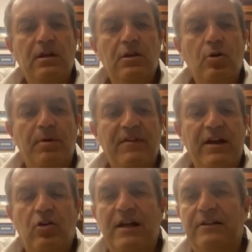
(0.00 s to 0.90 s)
io poi
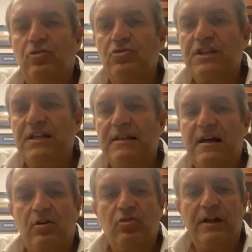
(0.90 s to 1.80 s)
vengo eletto
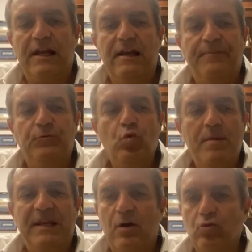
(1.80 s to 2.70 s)
sindaco nel
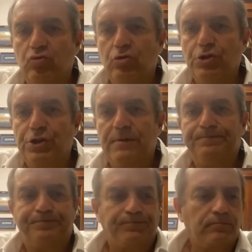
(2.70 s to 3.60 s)

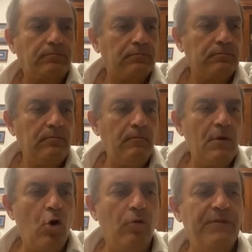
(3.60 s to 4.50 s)
2011.
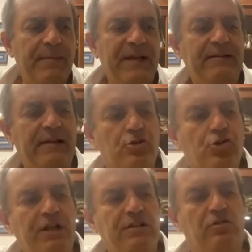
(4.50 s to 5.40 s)
Ovviamente al
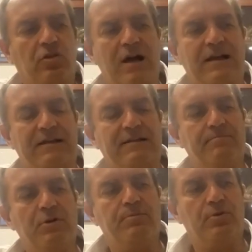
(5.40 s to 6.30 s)
centro anche del
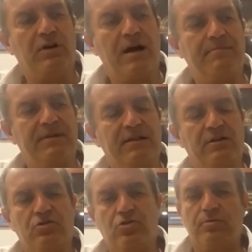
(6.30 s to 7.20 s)
mio programma e del
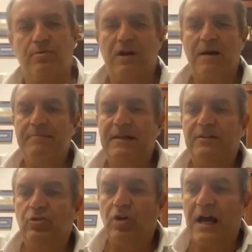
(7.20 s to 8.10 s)
nostro programma
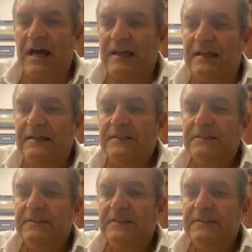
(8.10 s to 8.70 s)
elettorale